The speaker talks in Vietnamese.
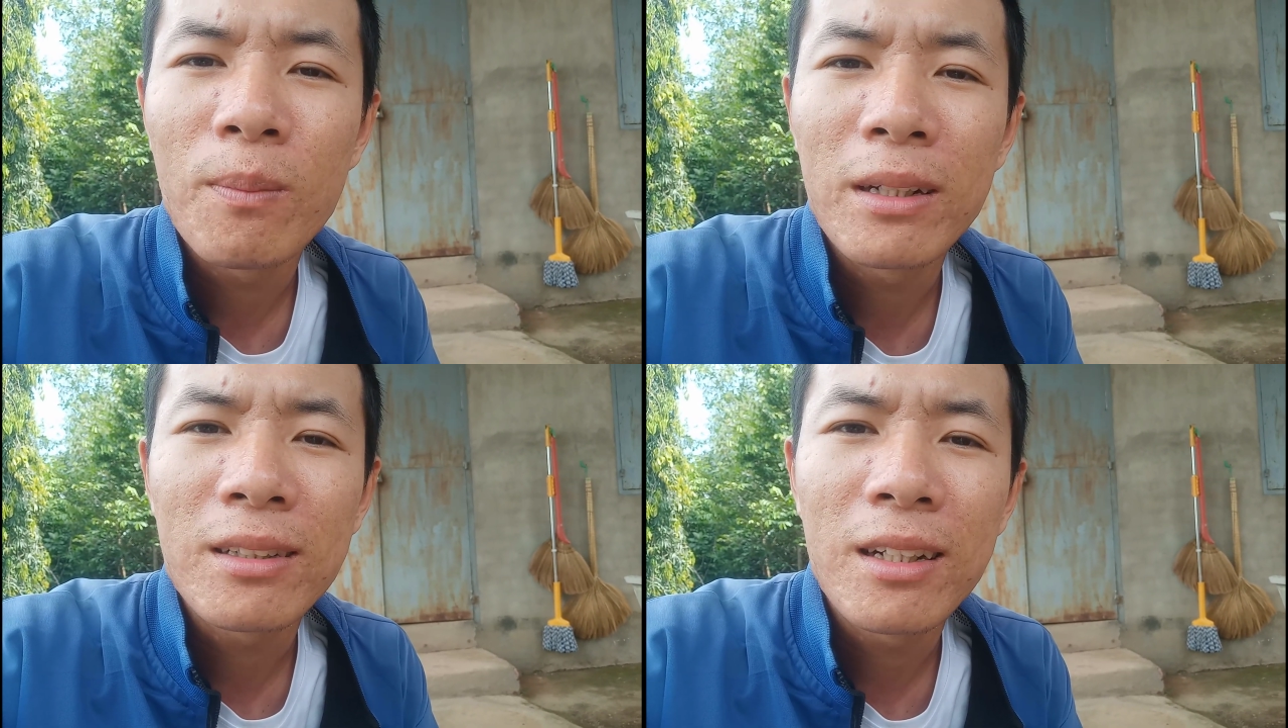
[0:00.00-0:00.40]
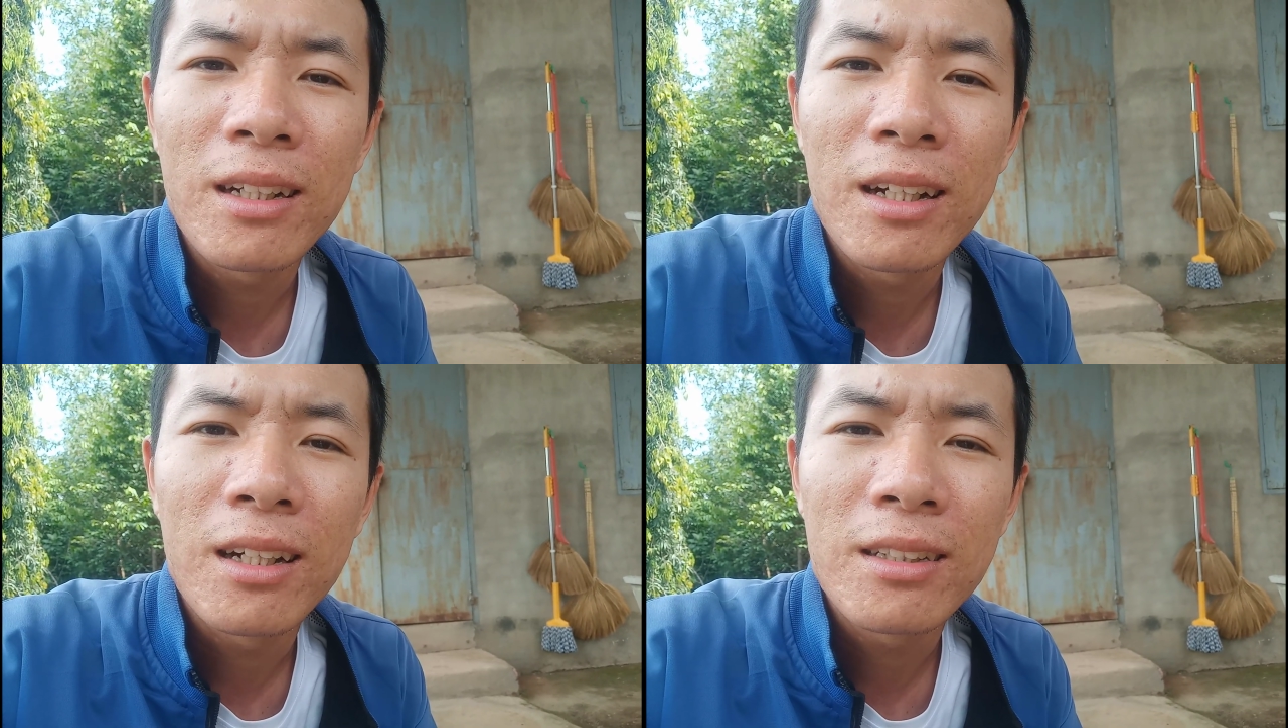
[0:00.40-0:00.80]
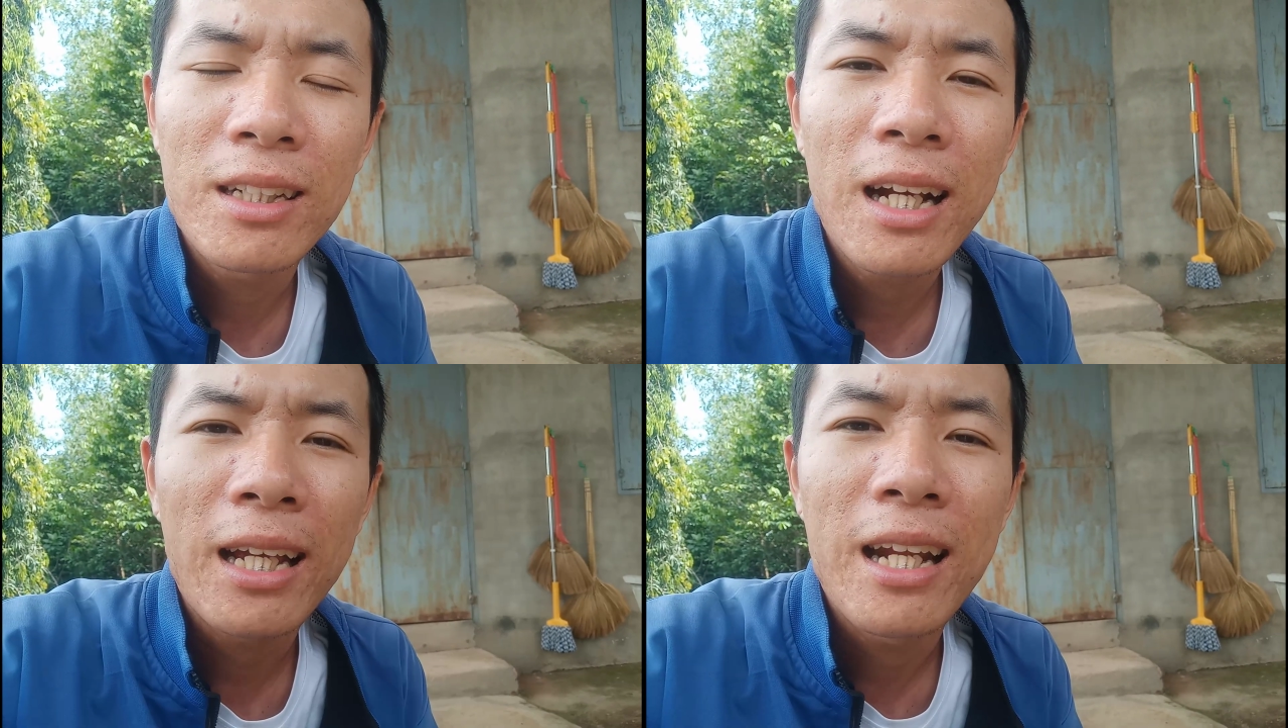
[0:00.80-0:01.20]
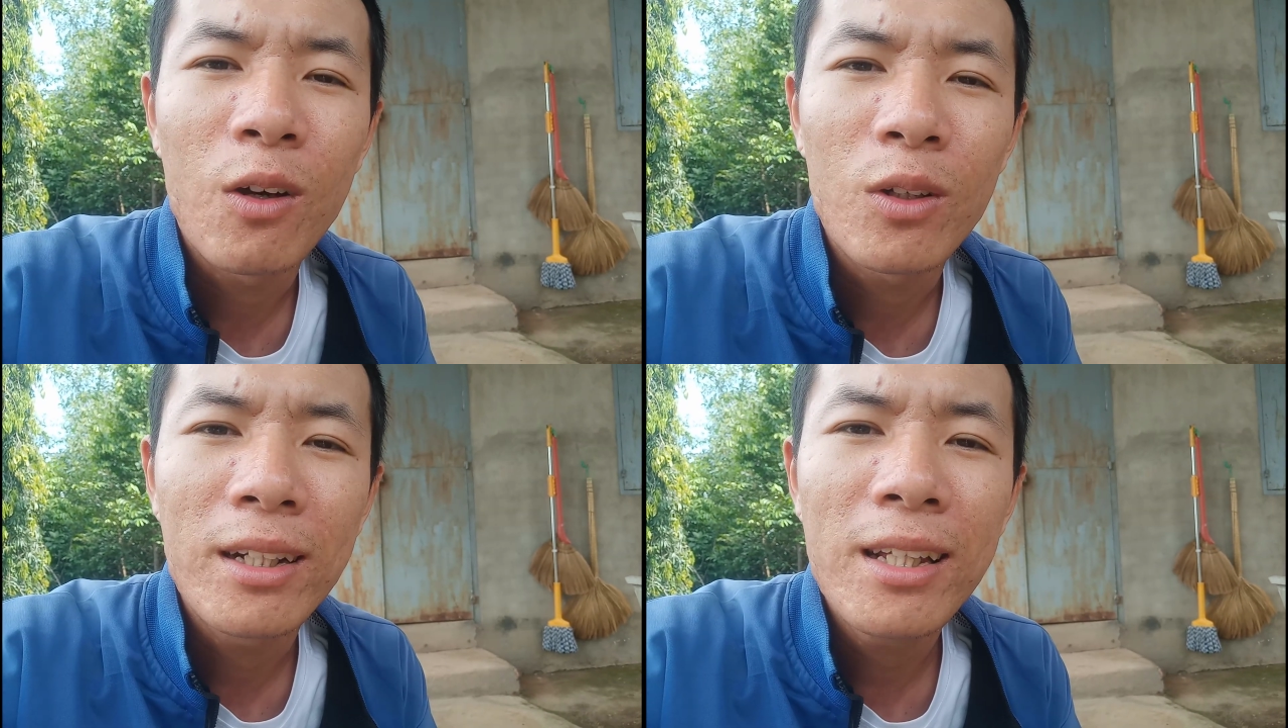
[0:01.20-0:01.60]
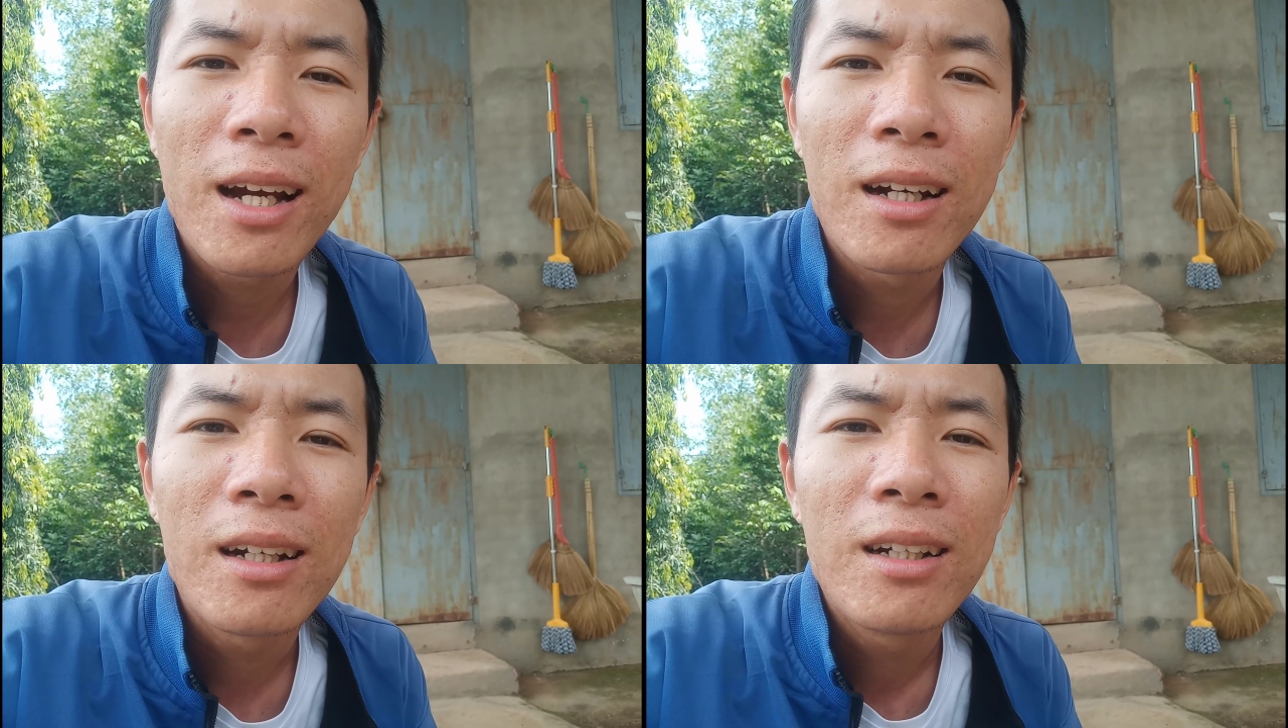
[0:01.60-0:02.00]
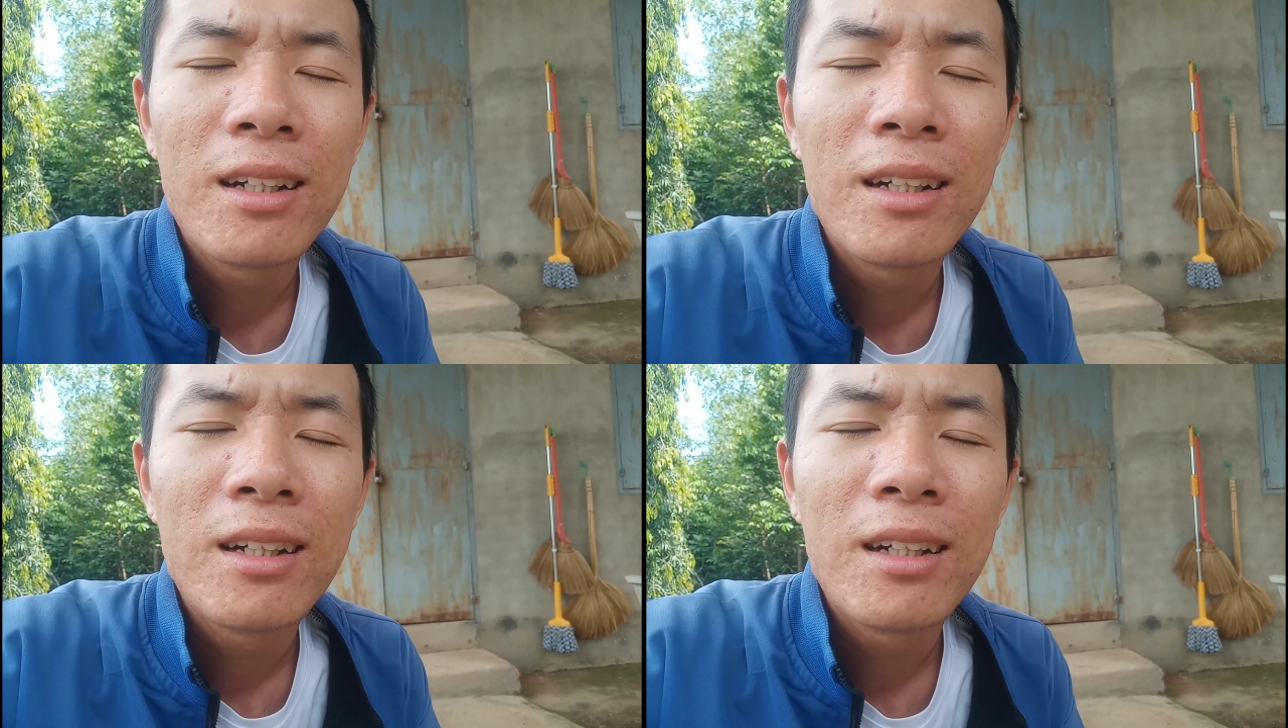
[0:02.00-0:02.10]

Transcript: của mình từ những ngày đầu đến giờ.